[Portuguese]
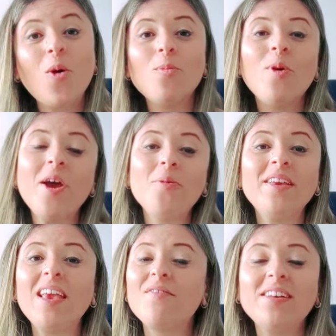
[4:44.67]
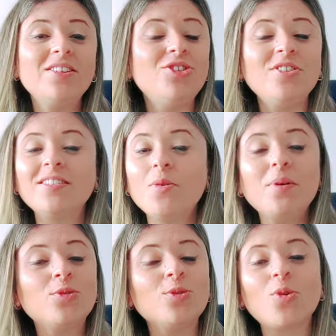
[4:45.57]
como eu. E quem vai assistir são
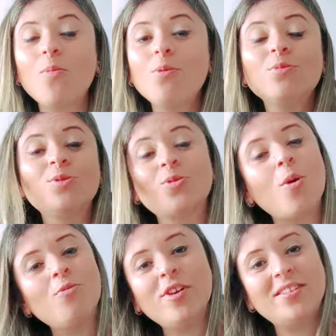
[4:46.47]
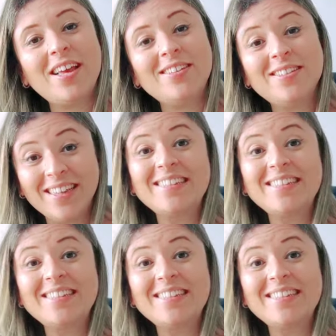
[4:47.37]
pessoas comuns como vocês,